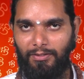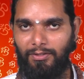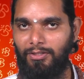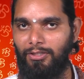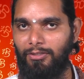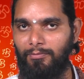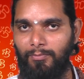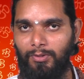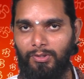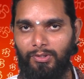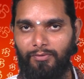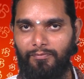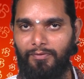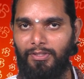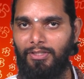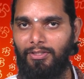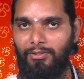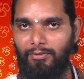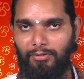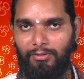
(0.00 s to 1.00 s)
ఇంతకుముందు
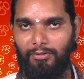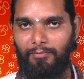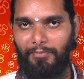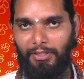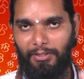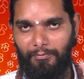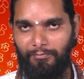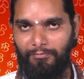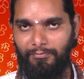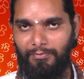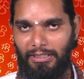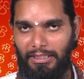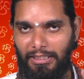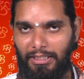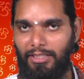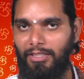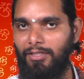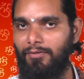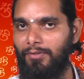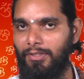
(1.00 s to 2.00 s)
వీడియోలో మనం
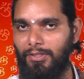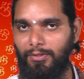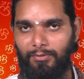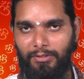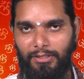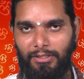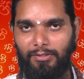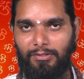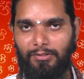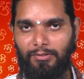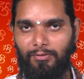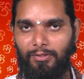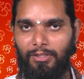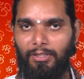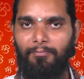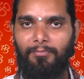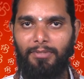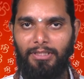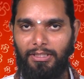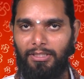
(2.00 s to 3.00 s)
ఇక్కడ వరకు
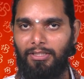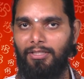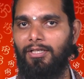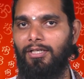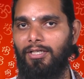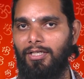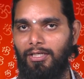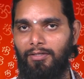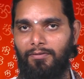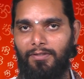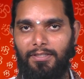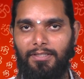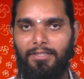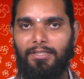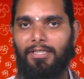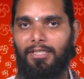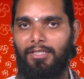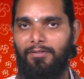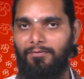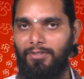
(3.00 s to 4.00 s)
తెలుసుకున్నాం మీకు ఇంకా
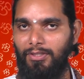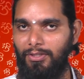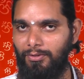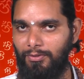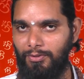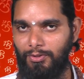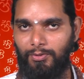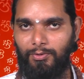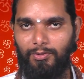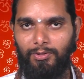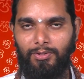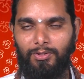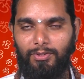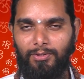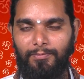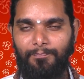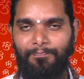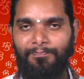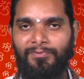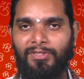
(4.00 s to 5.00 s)
కావాలంటే ఆ వీడియో
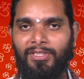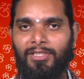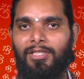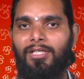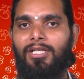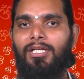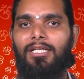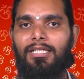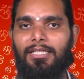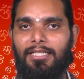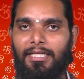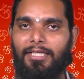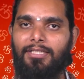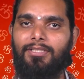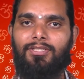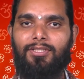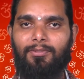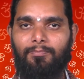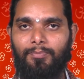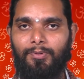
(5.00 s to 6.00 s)
చూడొచ్చు
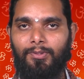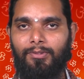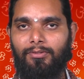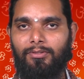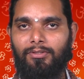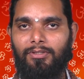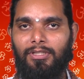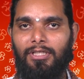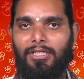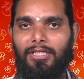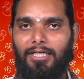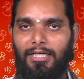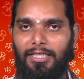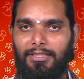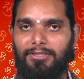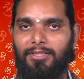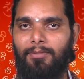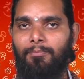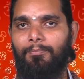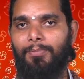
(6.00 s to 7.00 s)
నెక్స్ట్ ఇప్పుడు
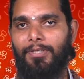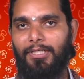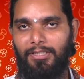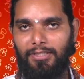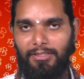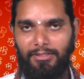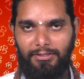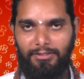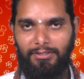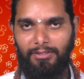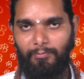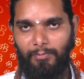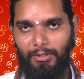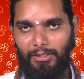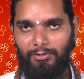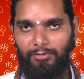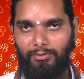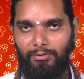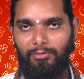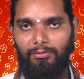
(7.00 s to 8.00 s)
అసంప్రజ్ఞత
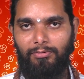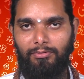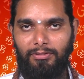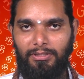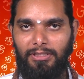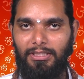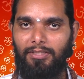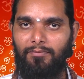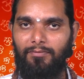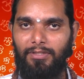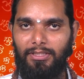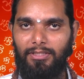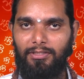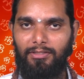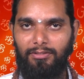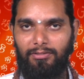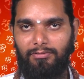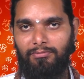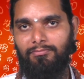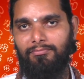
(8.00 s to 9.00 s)
సమాధులు నిర్వి
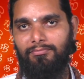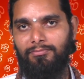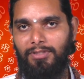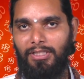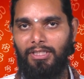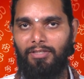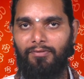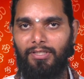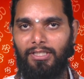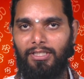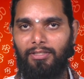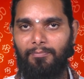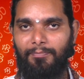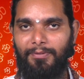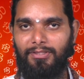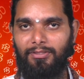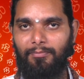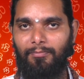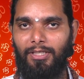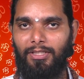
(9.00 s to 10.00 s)

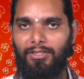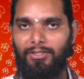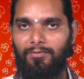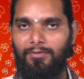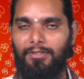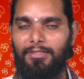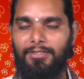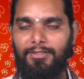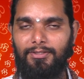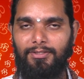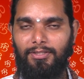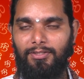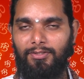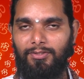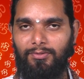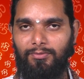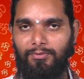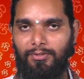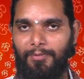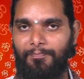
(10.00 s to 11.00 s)
నిర్వికల్ప సమాధి గురించి
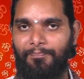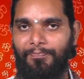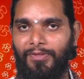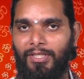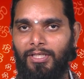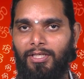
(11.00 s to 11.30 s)
తెలుసుకున్నాం